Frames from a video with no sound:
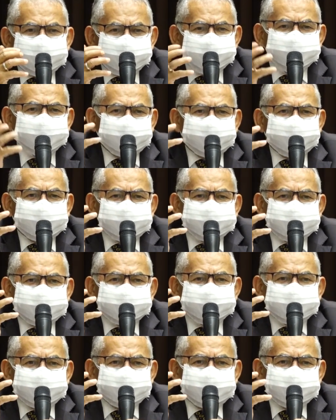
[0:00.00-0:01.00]
Bu da
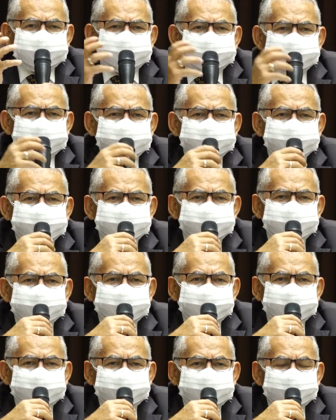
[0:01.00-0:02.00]
olacak zaman
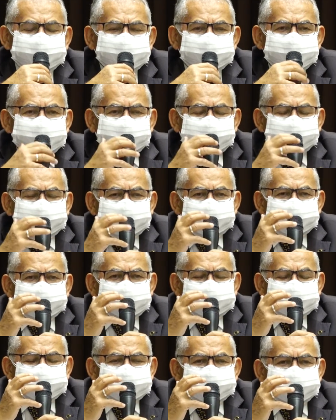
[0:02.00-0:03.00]
içerisinde.
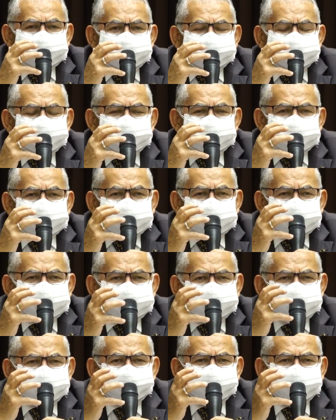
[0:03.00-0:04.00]
Ama bir
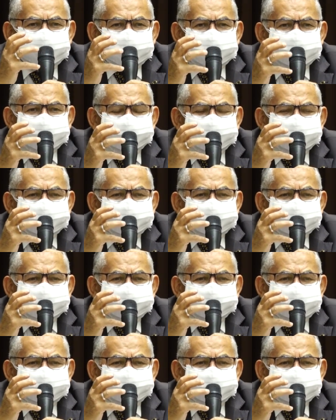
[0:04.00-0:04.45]
eksik var,